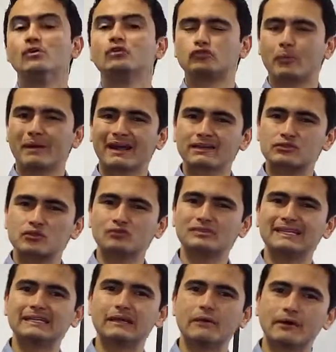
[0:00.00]
Tomar acción
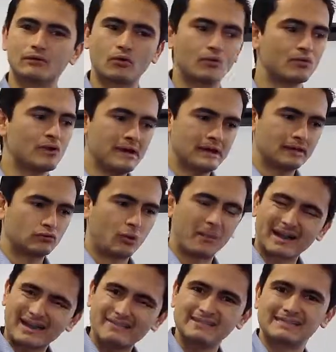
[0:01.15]
tiene que ver con tomar
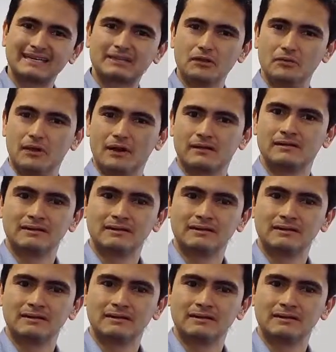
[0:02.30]
la iniciativa,